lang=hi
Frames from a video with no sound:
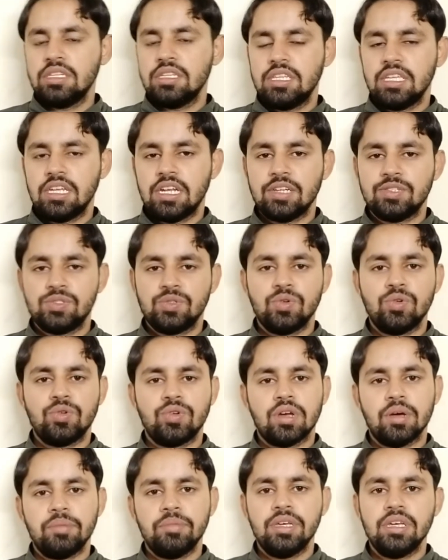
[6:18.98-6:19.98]
तेरह सौ और
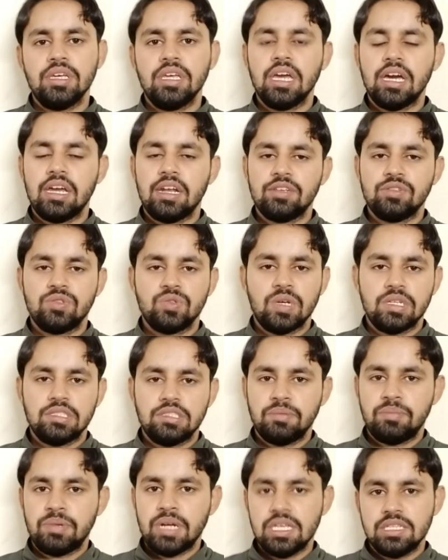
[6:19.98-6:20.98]
कभी ग्यारह सौ
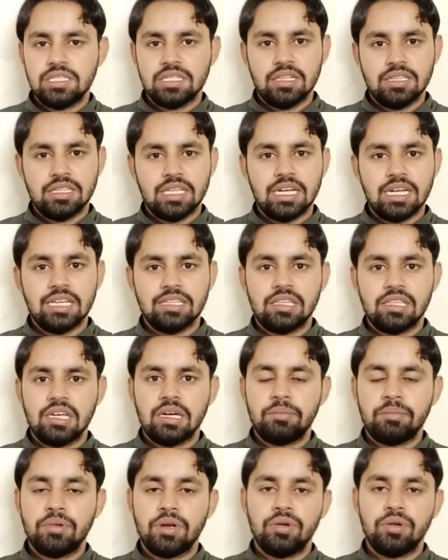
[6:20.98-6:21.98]
ऐसे प्राइस चलता रहता है
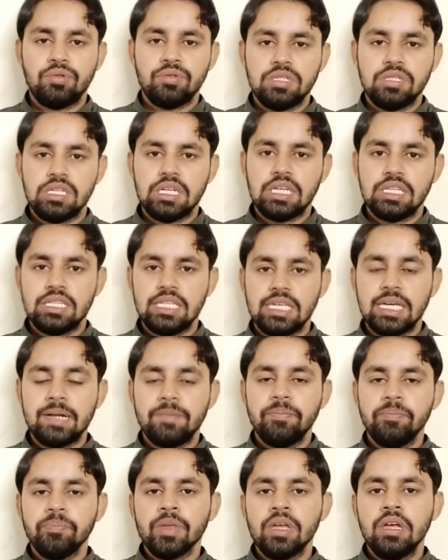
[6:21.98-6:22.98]
अप डाउन होती रहती है
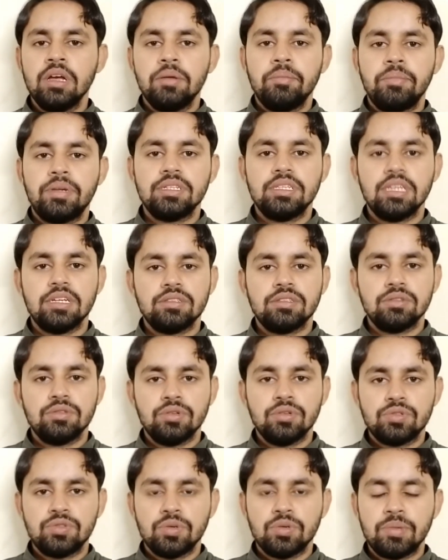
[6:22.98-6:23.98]
बट
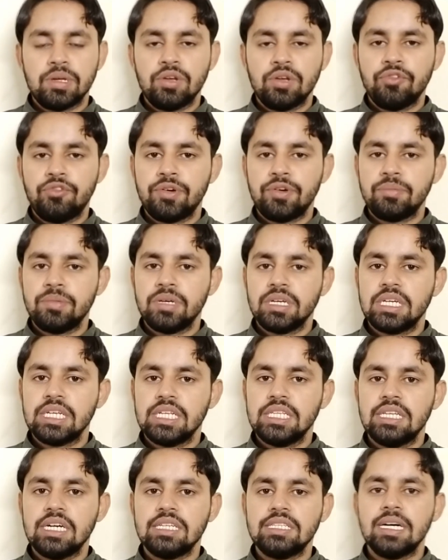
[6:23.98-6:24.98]
दोस्तों मैंने ऑफ़र में
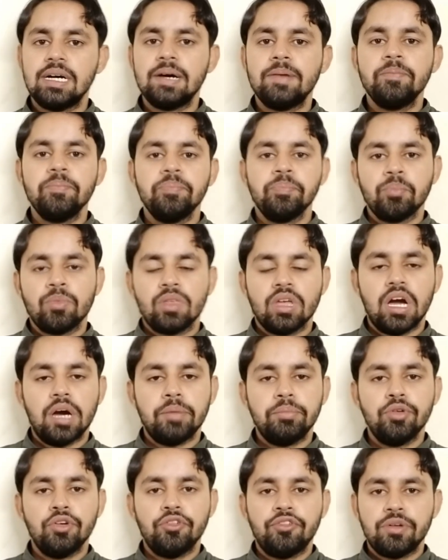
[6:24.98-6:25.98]
ख़रीदा था आप
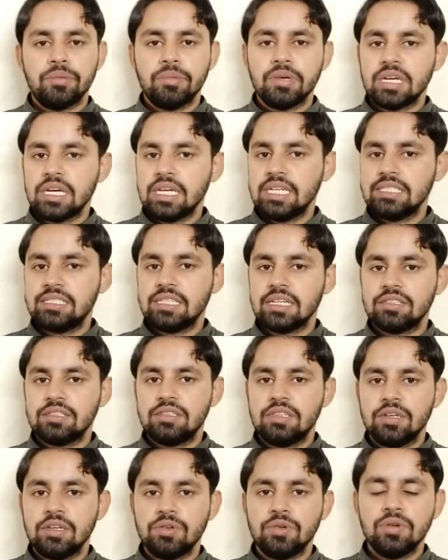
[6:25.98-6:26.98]
भी ऑफ़र में ख़रीद
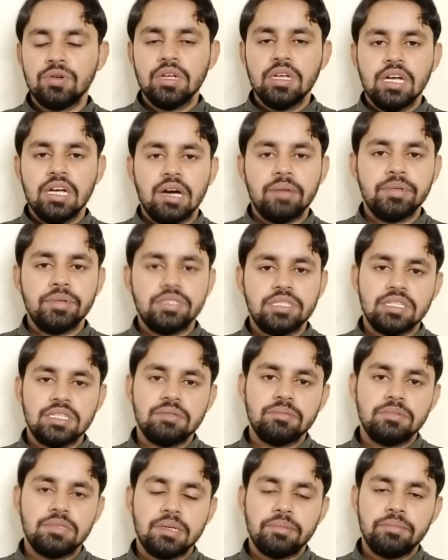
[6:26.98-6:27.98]
सकते हो अभी
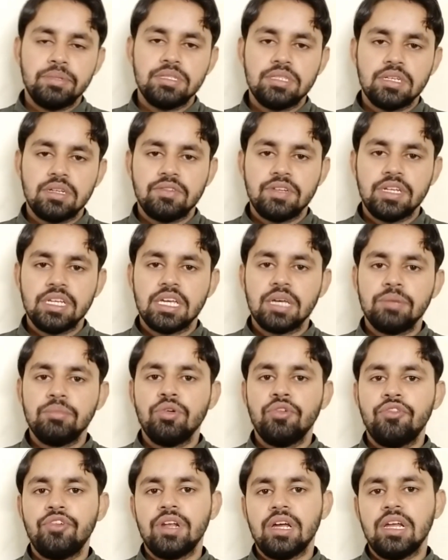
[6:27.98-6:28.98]
छब्बीस जनवरी के भी
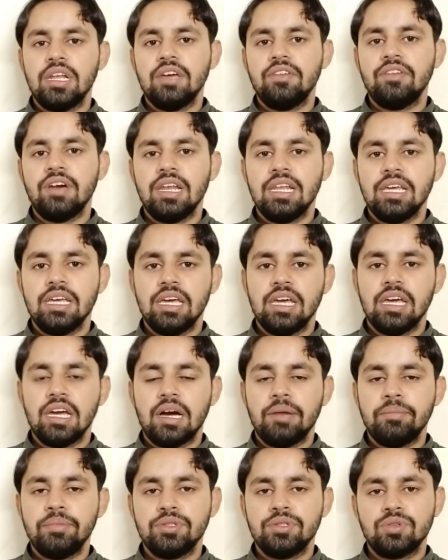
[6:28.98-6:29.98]
ऑफ़र आने वाले हैं
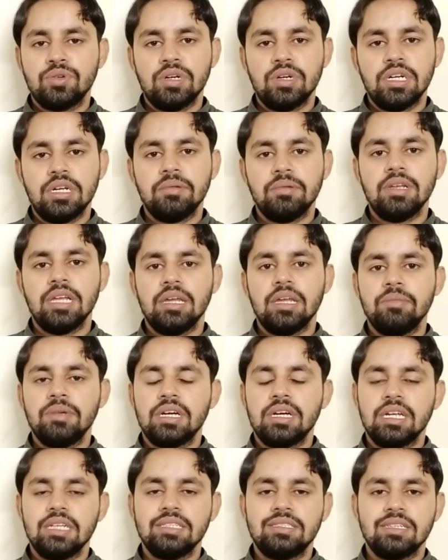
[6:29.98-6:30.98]
आप इसको डबल नाइन में
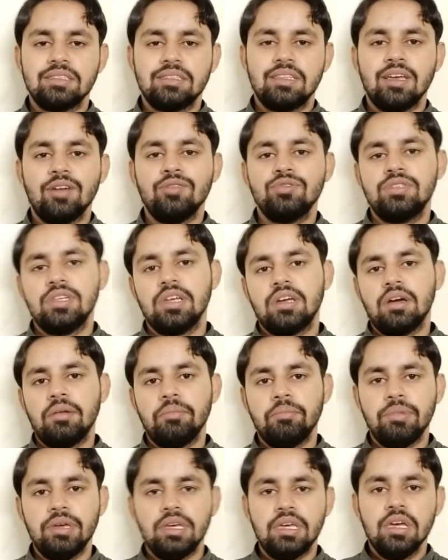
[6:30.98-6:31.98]
ख़रीद सकते हैं उससे
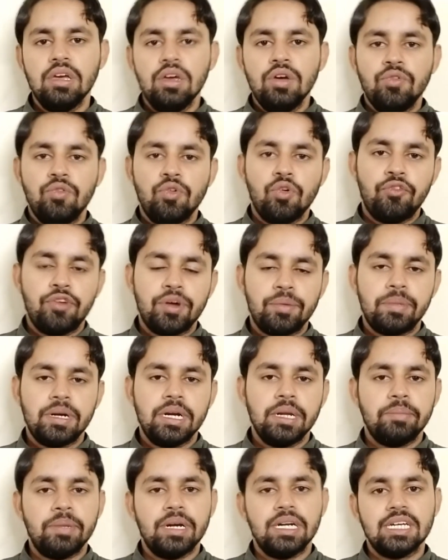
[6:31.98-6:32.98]
कम भी वो ऑफ़र पर
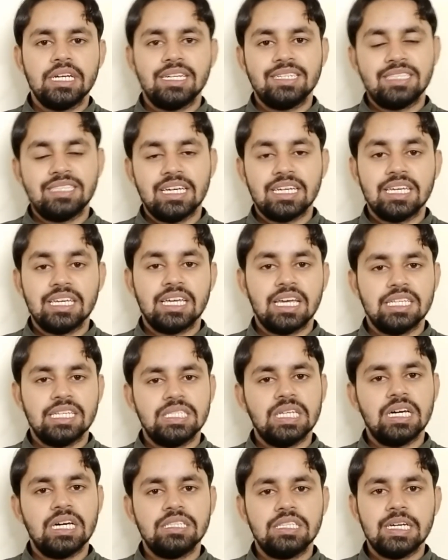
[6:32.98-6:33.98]
डिपेंड करता है कि
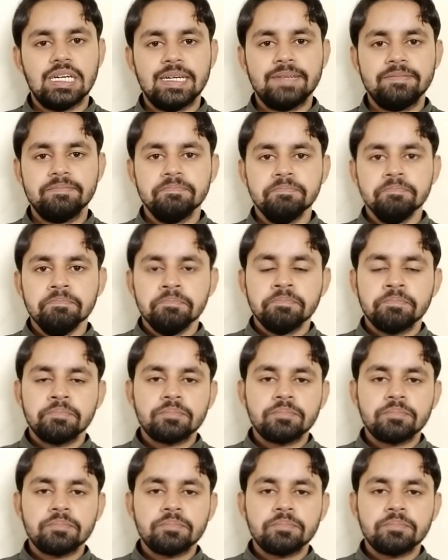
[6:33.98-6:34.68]
कैसा आता है